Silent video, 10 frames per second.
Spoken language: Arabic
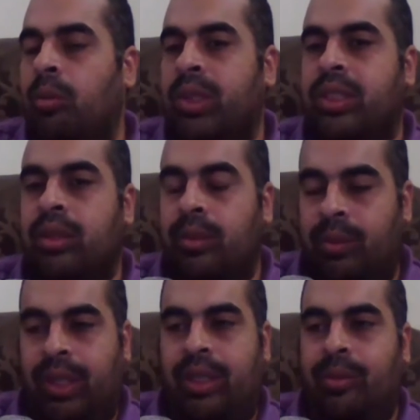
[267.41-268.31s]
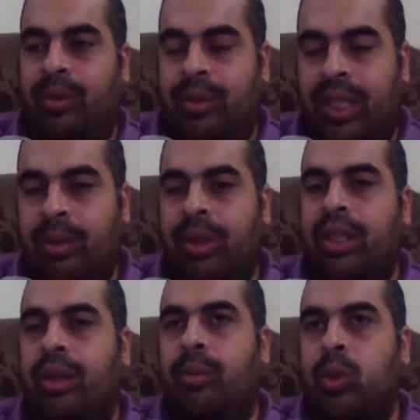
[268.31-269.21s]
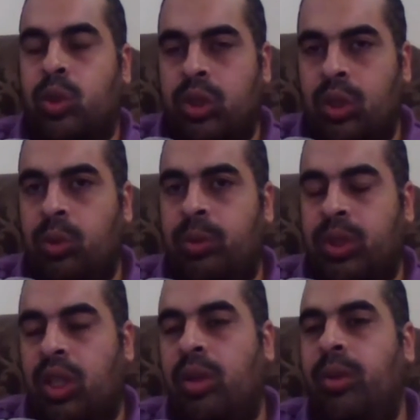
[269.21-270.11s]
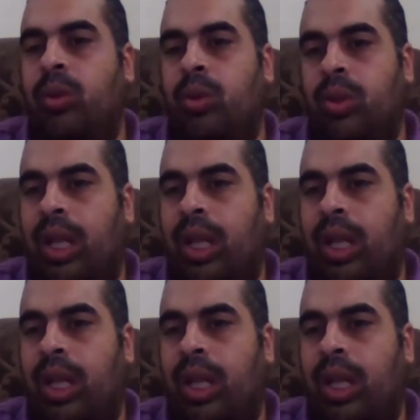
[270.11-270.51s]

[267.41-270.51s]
بس يعني تاني مره بص له بصرامه وقول له